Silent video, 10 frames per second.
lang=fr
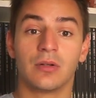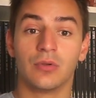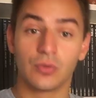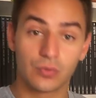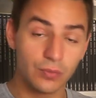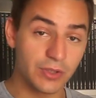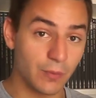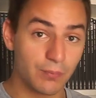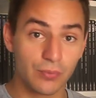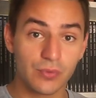Le tout est
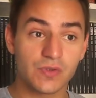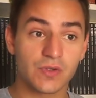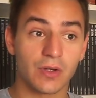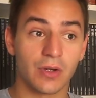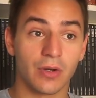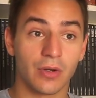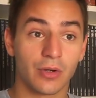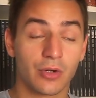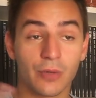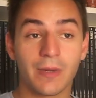en plus
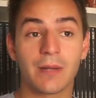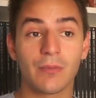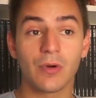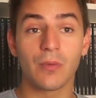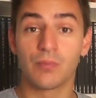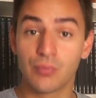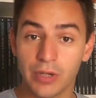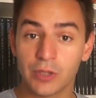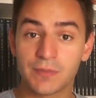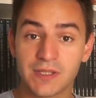euh, globalement
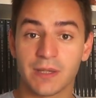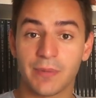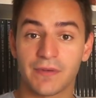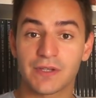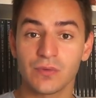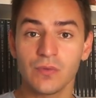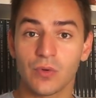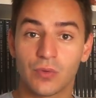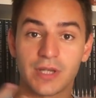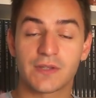bourré de petites imperfections.
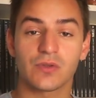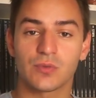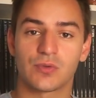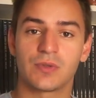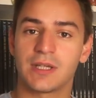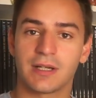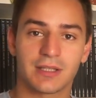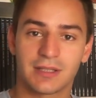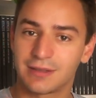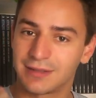Au cours de la séance, je me suis dit à
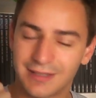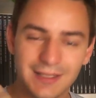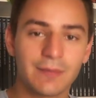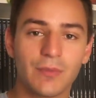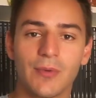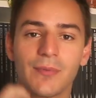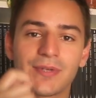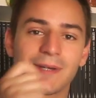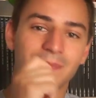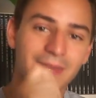euh, tas de moments,
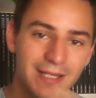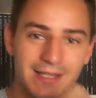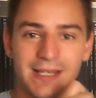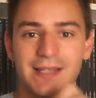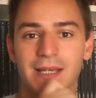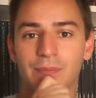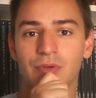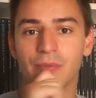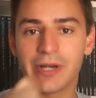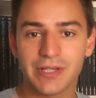putain, ça c'est un
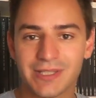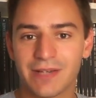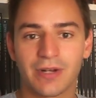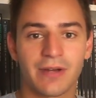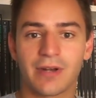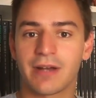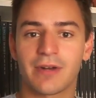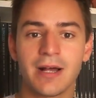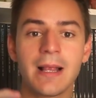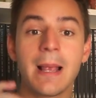peu dommage, ça voilà, voilà,
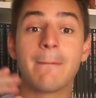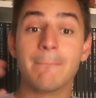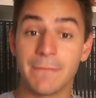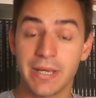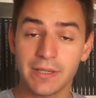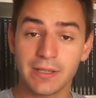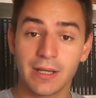voilà. Mais